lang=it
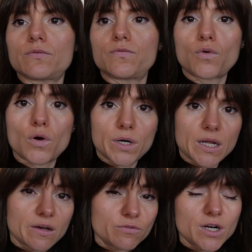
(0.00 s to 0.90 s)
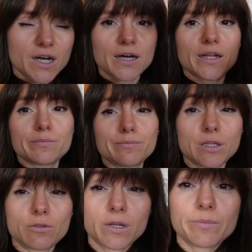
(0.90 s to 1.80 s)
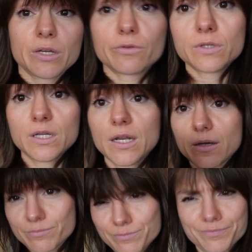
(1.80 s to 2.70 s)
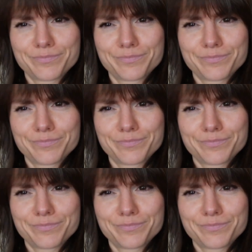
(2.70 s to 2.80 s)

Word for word: fuori a lavorare metto le mie cosine.